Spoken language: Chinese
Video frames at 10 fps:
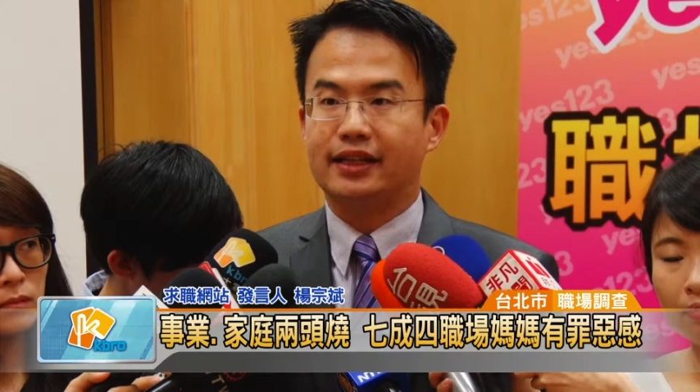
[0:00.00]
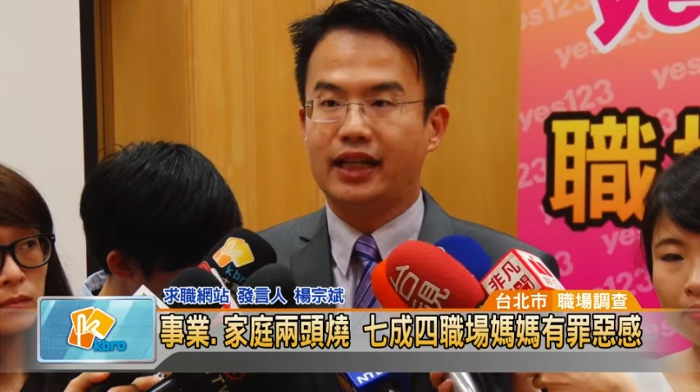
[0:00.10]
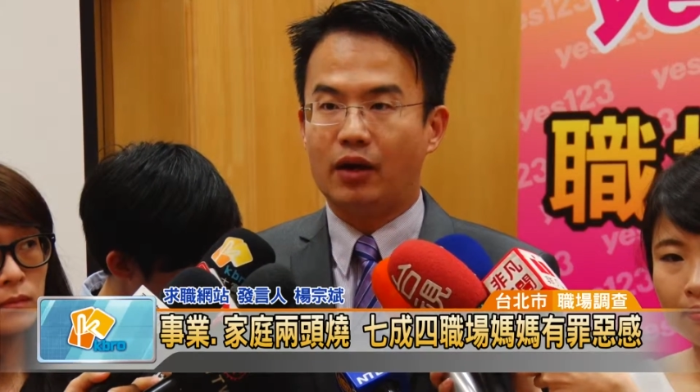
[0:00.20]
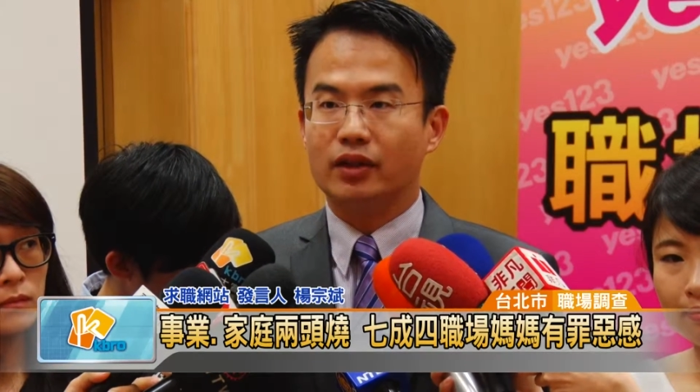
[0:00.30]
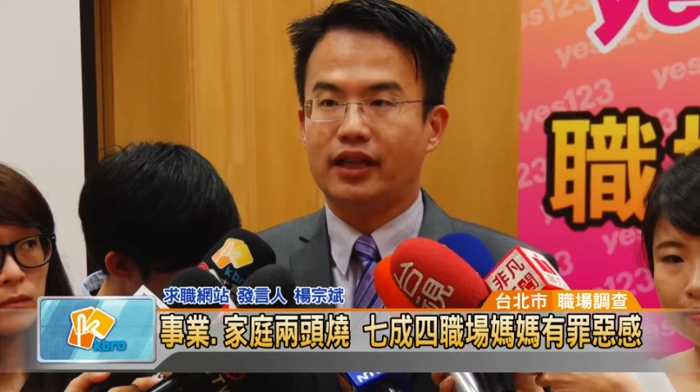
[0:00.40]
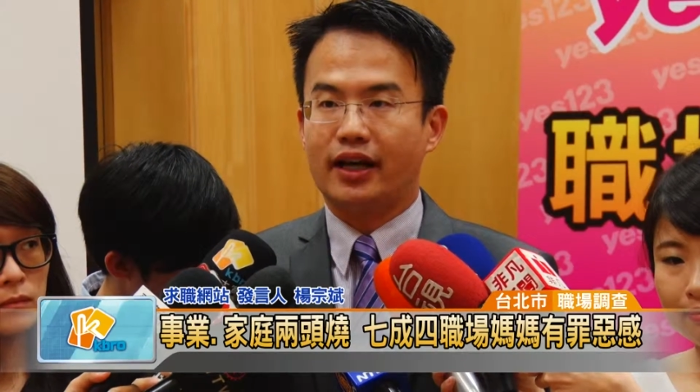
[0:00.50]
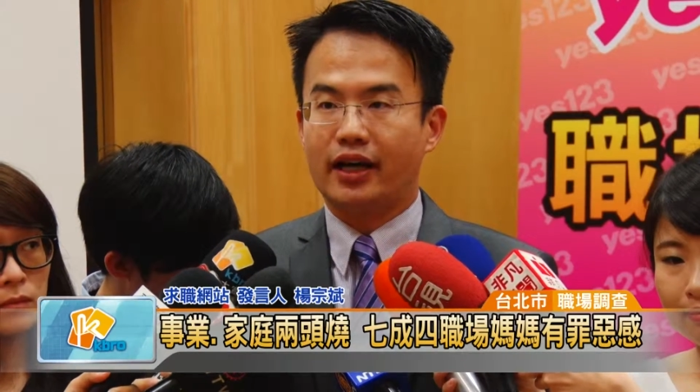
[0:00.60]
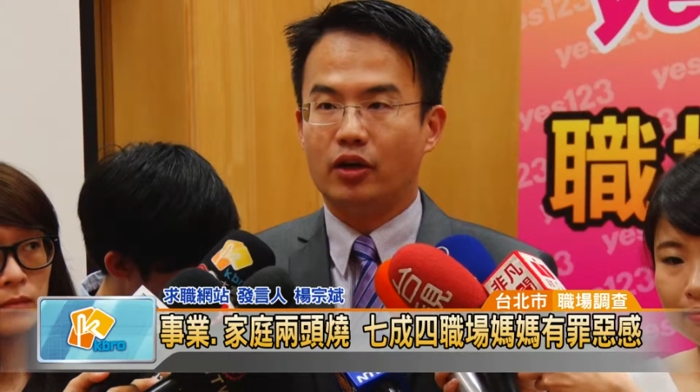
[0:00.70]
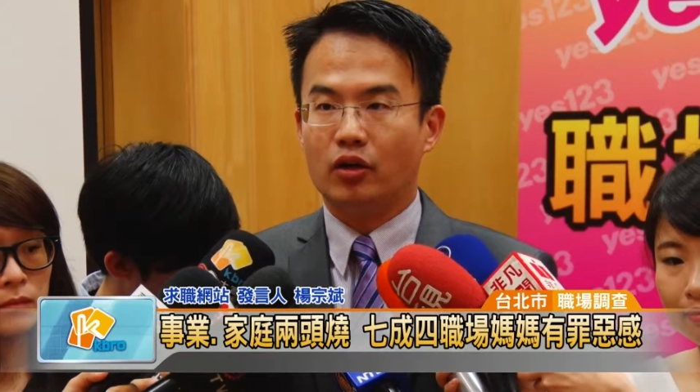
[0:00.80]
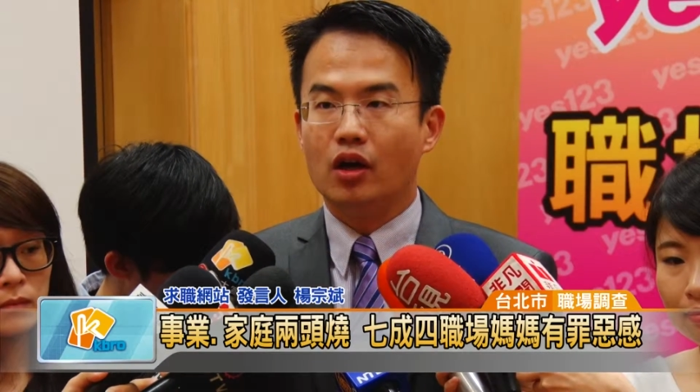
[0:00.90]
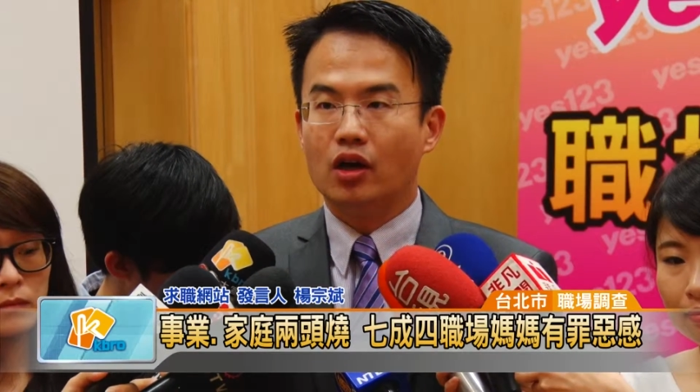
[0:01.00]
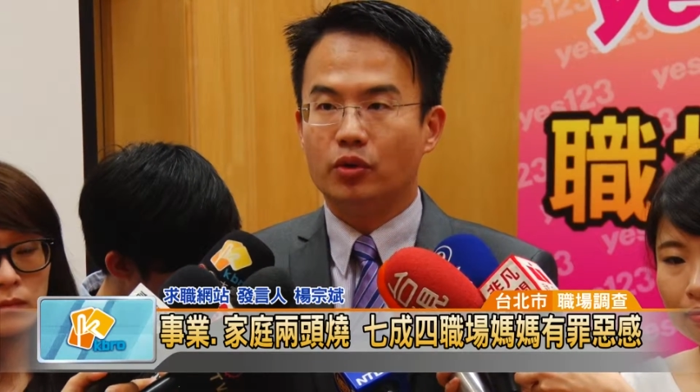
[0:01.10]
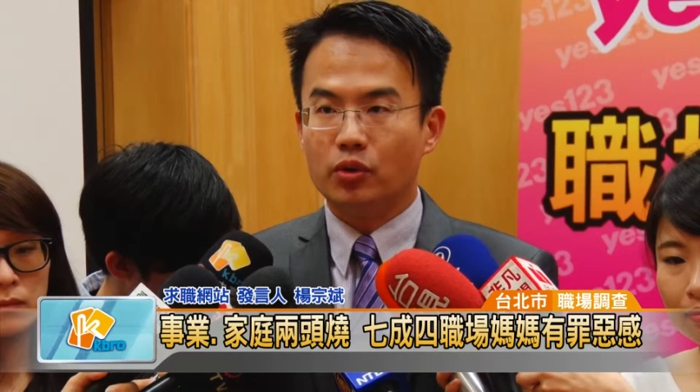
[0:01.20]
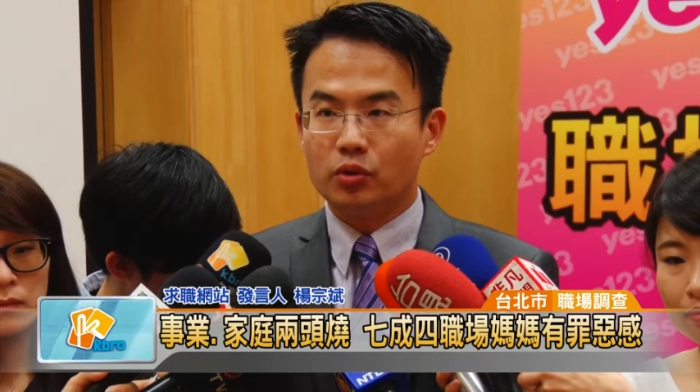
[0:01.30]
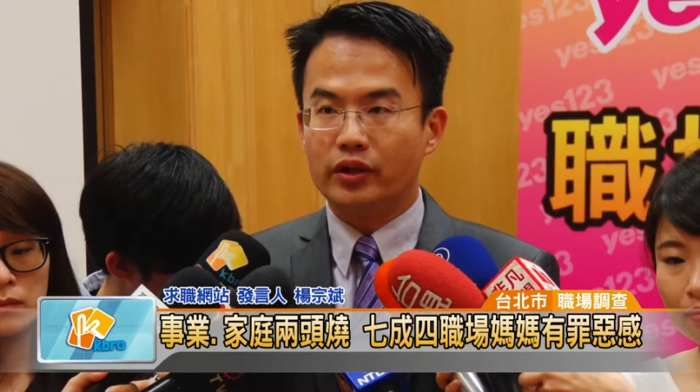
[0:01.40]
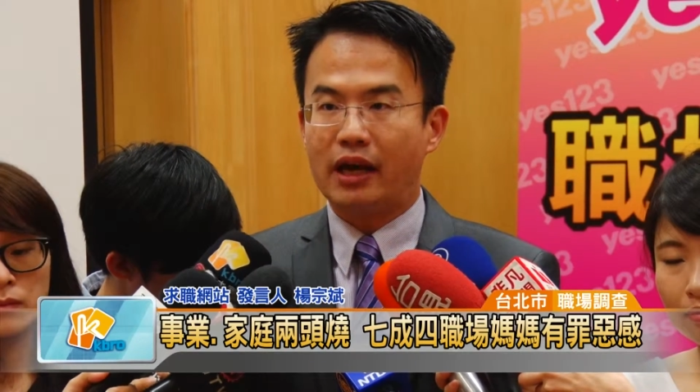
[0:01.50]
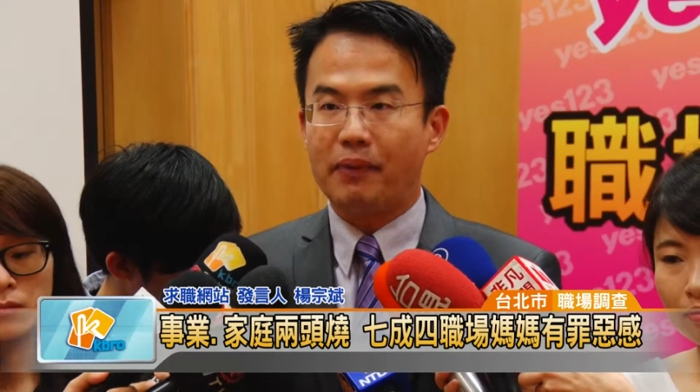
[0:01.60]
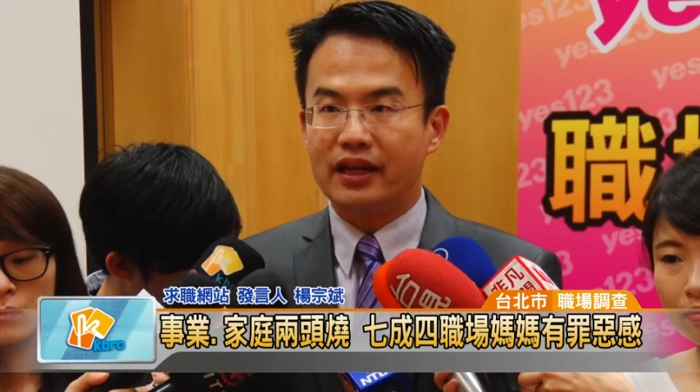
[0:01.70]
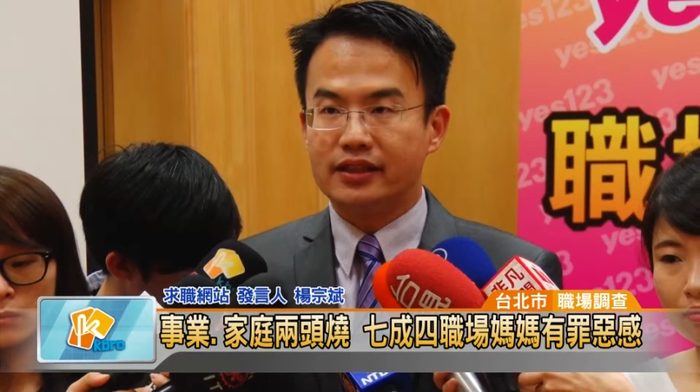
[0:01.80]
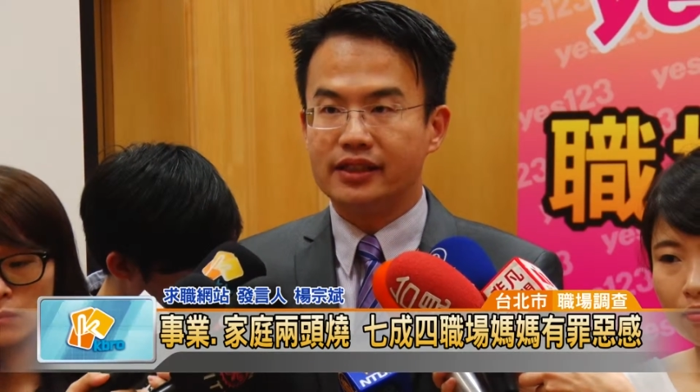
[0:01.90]
现在台湾大概有遇过
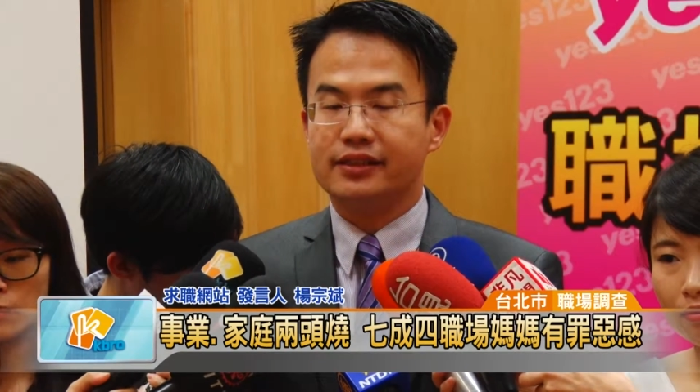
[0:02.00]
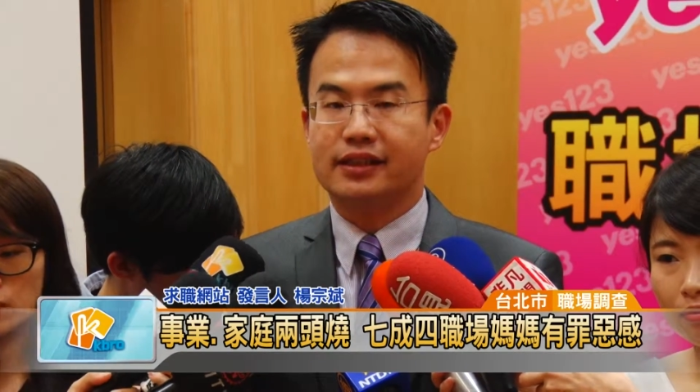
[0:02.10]
两百七